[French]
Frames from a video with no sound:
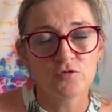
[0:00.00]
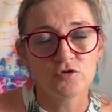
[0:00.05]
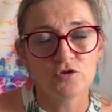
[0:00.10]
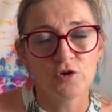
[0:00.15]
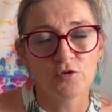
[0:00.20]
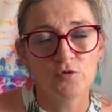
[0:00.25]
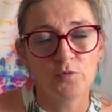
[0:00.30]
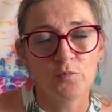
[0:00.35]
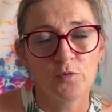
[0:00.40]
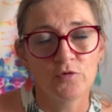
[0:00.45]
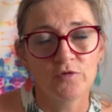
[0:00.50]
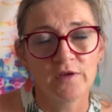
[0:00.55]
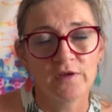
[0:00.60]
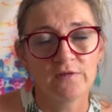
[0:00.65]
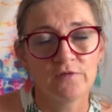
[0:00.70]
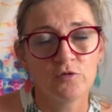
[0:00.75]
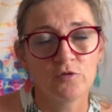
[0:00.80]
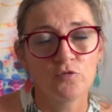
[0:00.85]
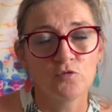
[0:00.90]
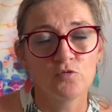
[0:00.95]
champ de
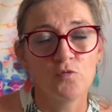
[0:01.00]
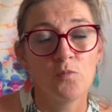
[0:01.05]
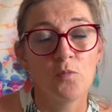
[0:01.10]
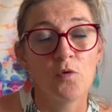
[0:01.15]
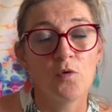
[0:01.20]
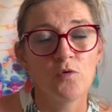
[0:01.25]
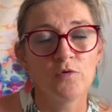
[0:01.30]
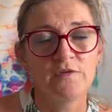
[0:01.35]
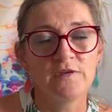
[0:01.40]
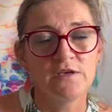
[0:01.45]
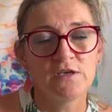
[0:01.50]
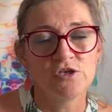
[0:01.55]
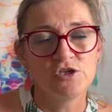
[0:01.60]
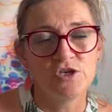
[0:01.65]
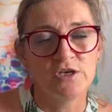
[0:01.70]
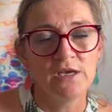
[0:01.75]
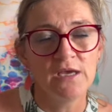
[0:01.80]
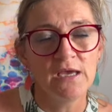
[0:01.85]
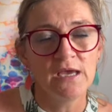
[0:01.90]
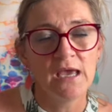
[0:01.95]
protection, nous
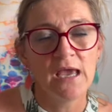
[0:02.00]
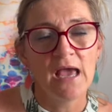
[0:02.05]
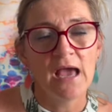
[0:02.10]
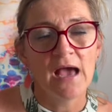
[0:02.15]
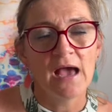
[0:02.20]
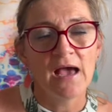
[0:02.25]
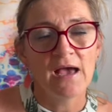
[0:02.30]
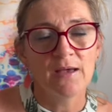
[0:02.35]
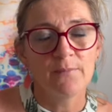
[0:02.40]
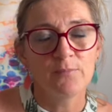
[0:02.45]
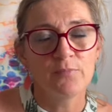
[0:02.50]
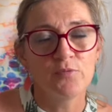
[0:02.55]
protéger euh,